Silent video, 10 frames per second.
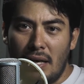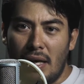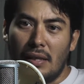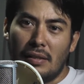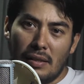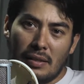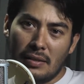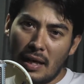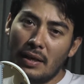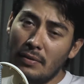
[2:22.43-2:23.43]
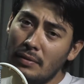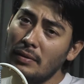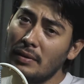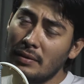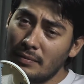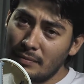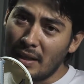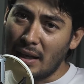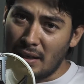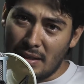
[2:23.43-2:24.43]
es necesario,
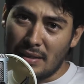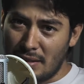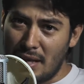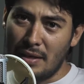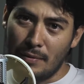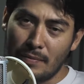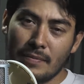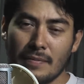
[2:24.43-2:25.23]
es necesario.